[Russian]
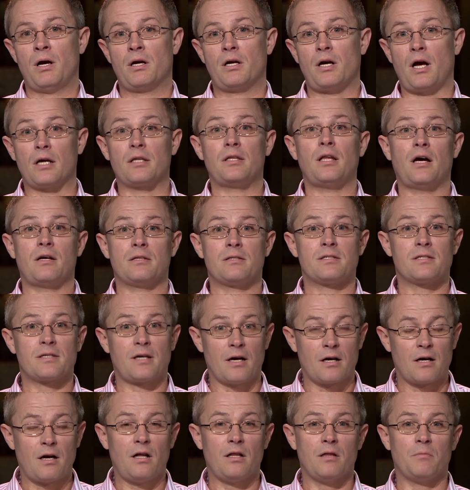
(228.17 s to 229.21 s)
когда он
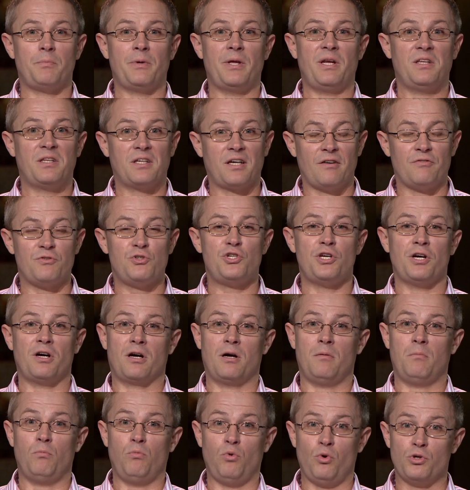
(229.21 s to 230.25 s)
скакал перед
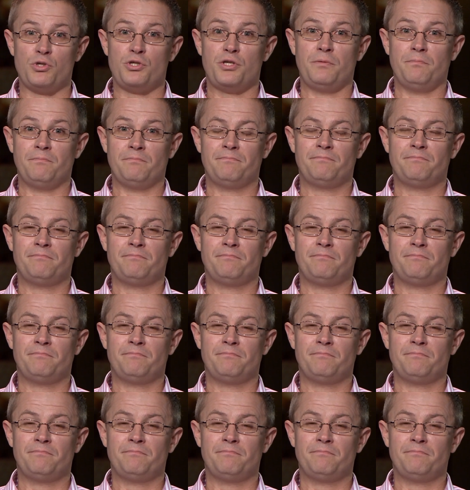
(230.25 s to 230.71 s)
ковчегом Божьим.